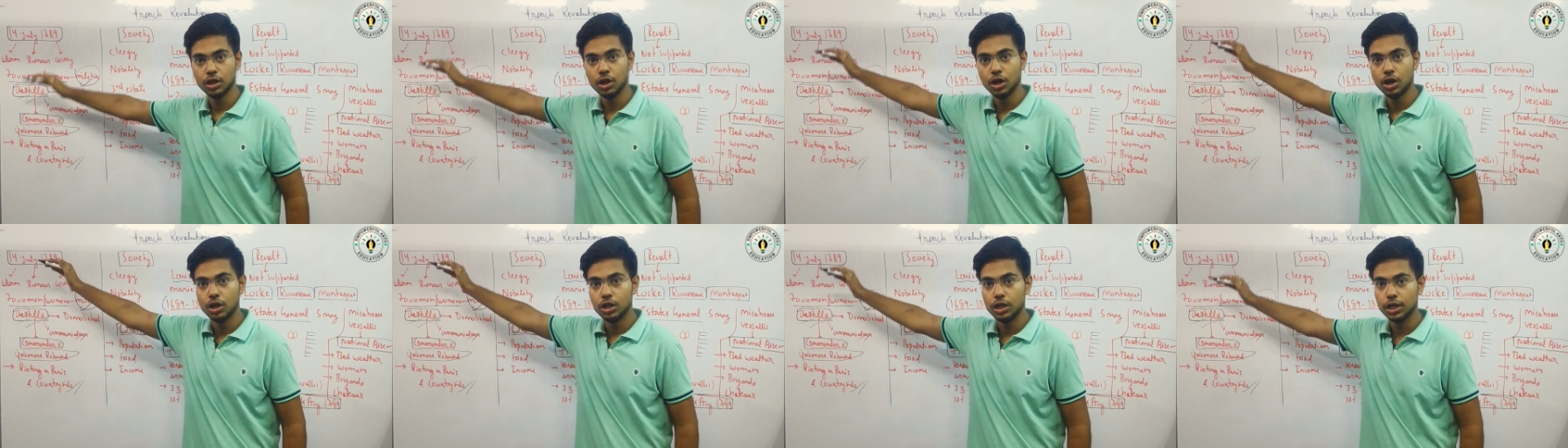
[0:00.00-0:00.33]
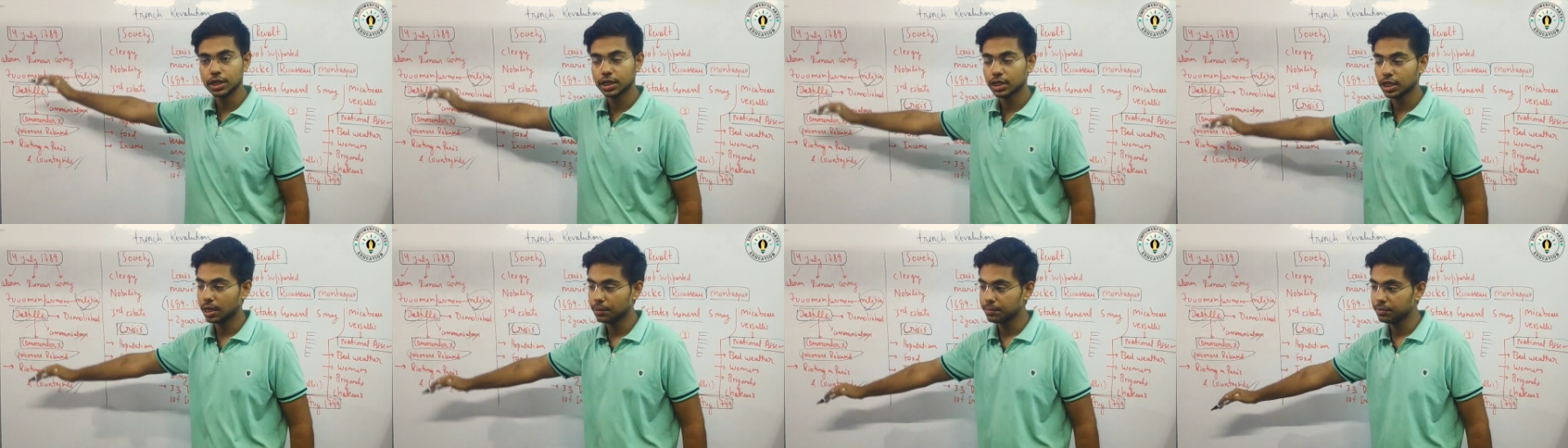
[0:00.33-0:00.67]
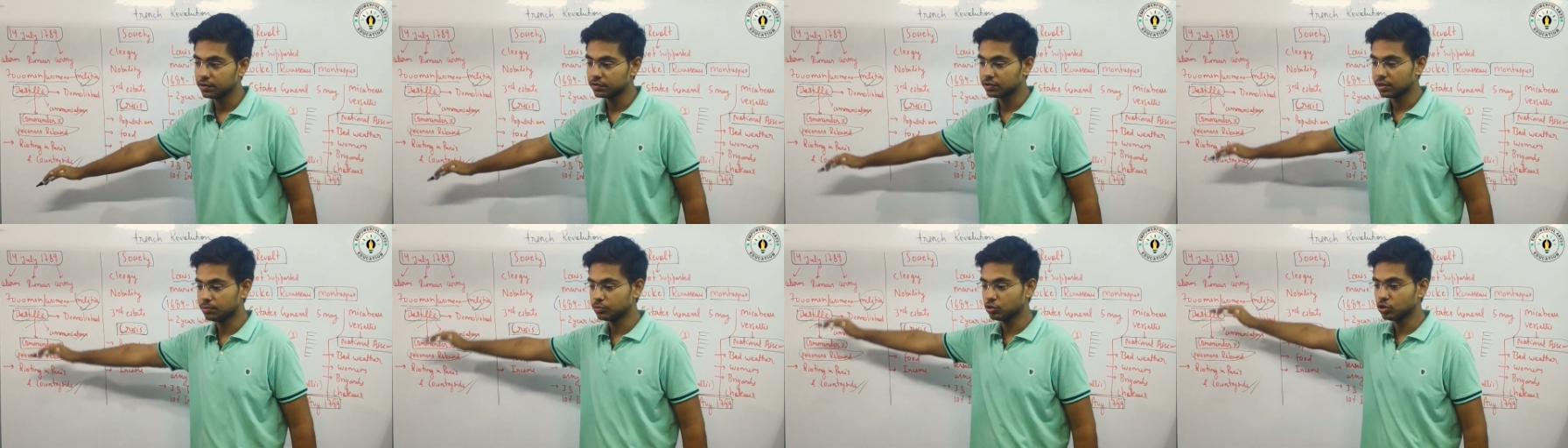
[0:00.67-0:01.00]
लेकिन अभी
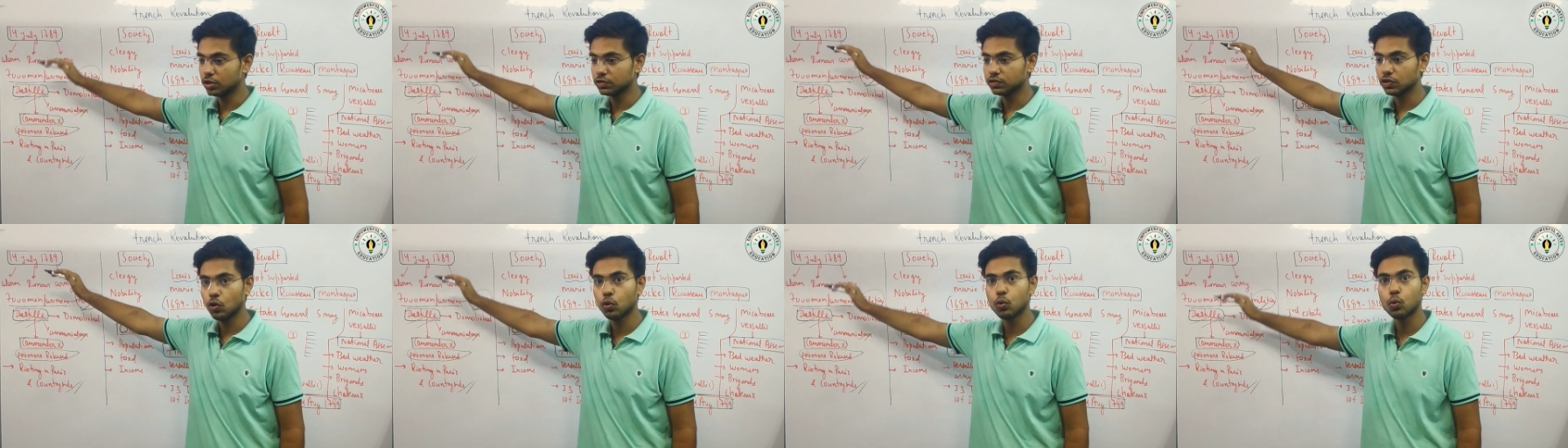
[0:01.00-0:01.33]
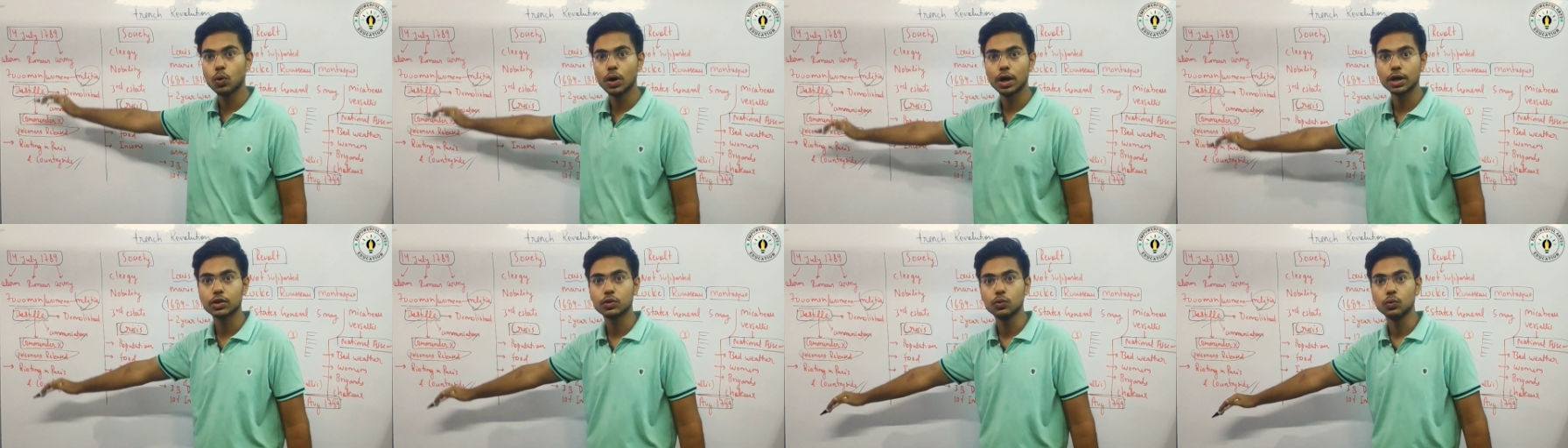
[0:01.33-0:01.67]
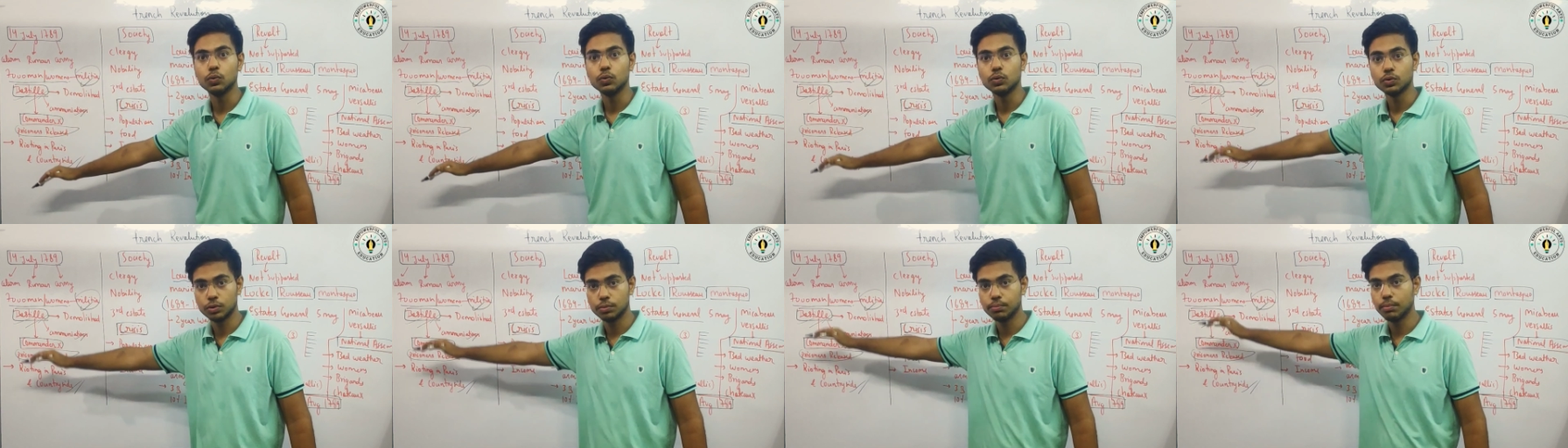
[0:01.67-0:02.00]
समझो सब हुआ क्यों
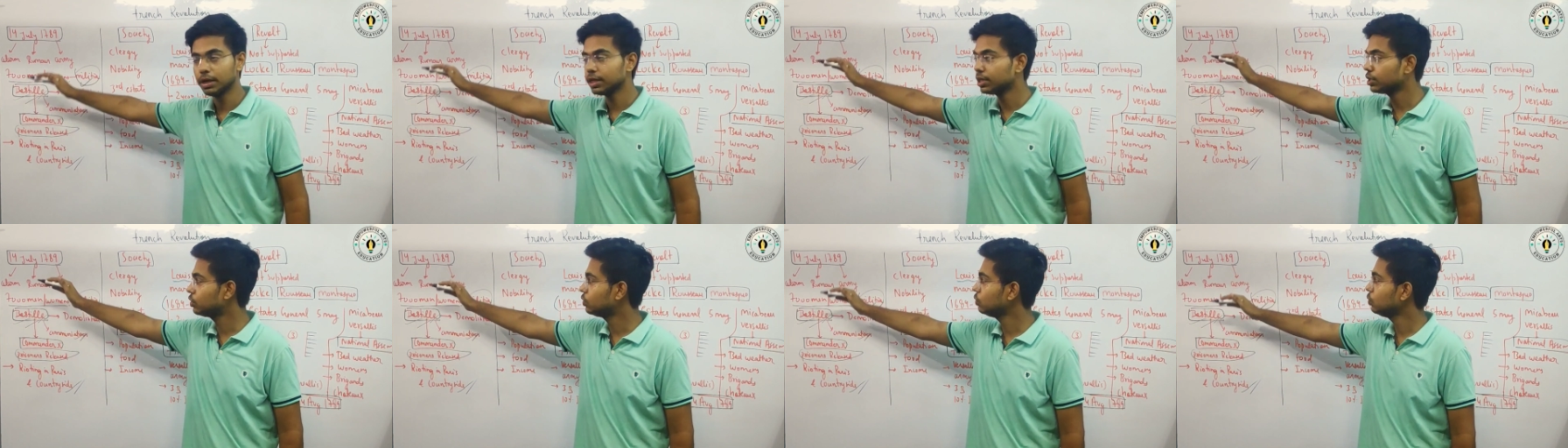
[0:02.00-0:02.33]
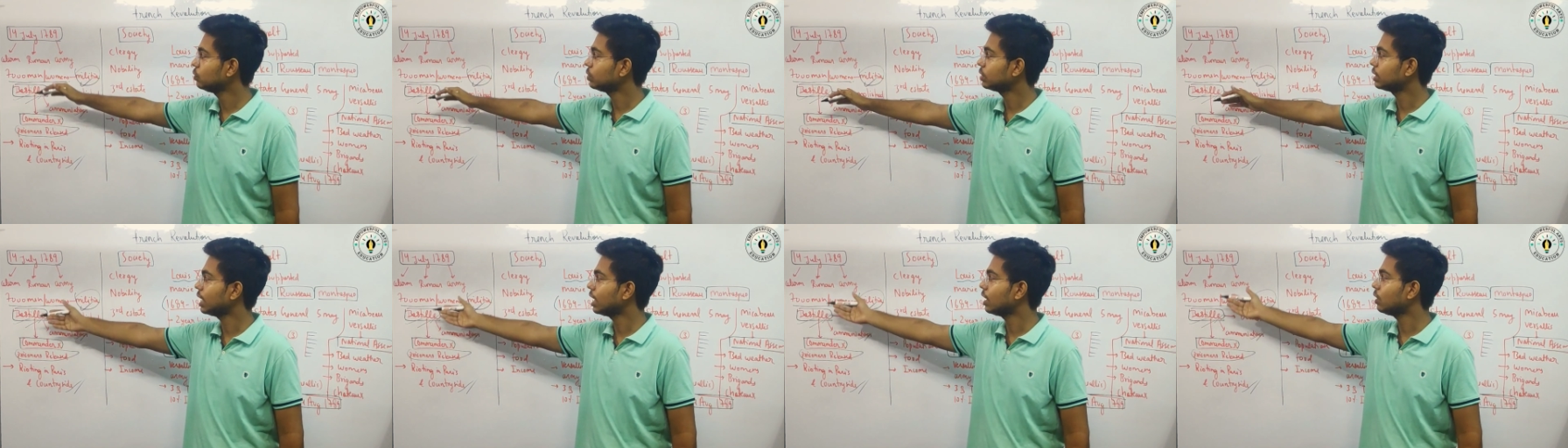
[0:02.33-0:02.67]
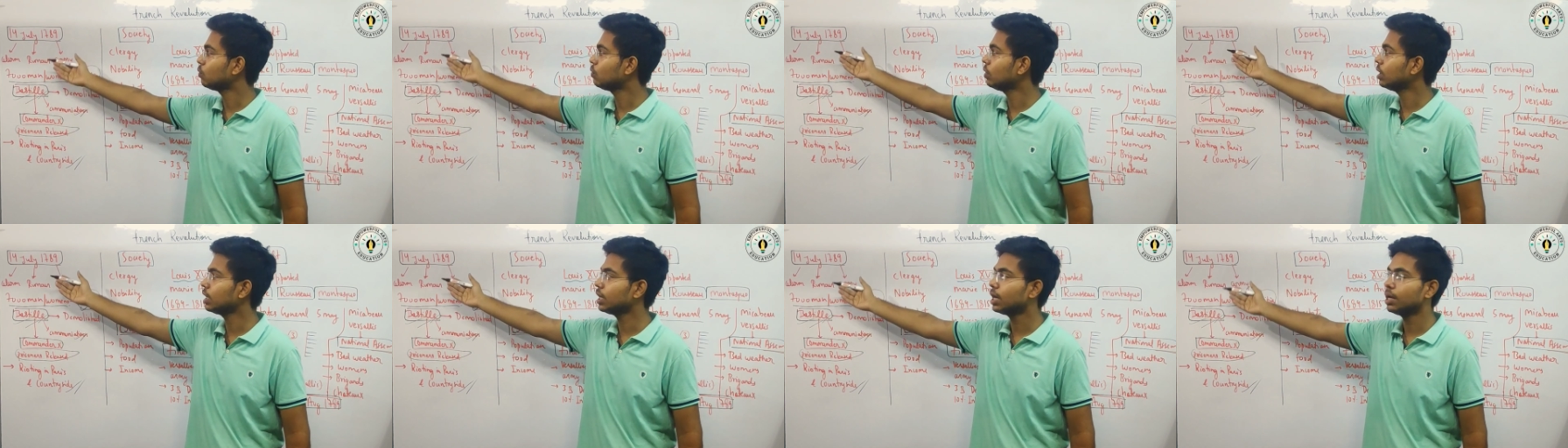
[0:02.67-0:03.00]
भाई क्यों क्या
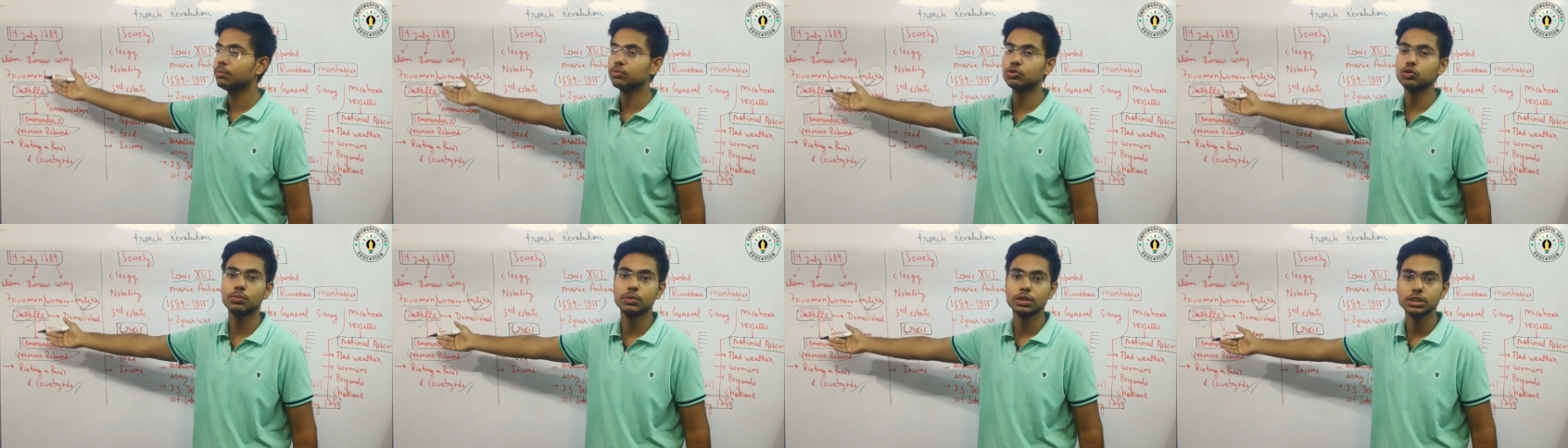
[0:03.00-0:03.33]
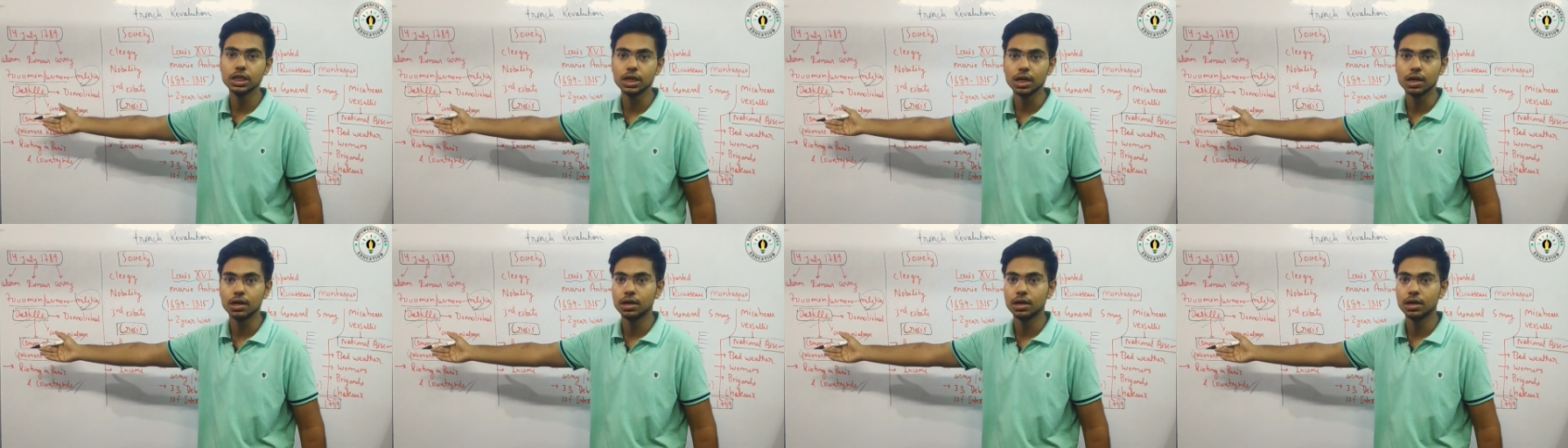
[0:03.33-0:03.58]
हुआ दंग क्यों मेरा